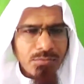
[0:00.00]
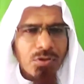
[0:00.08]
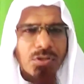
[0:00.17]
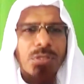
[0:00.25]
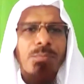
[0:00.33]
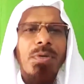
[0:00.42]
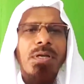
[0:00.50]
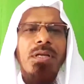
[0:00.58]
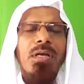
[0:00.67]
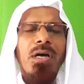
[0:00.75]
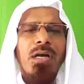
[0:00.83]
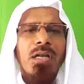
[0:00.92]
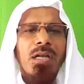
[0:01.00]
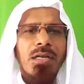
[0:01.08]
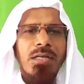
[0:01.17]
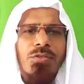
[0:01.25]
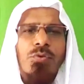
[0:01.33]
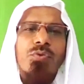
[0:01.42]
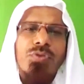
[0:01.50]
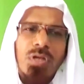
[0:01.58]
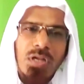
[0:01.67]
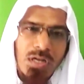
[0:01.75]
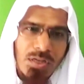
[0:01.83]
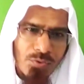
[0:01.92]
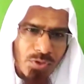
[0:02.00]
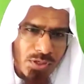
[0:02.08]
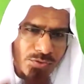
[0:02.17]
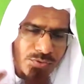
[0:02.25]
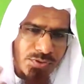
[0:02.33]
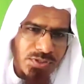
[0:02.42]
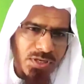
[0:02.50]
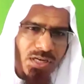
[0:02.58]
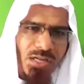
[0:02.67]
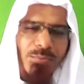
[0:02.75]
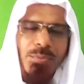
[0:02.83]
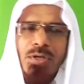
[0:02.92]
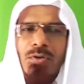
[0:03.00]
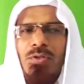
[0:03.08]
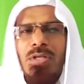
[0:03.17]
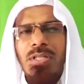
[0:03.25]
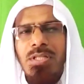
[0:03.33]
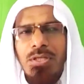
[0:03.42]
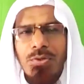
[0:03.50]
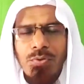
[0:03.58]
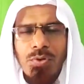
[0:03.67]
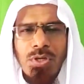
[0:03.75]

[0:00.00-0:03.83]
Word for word: হতে পারে আল্লাহর রাসুল সাল্লাহ আলী হুসাল্লামের কথা দিয়েও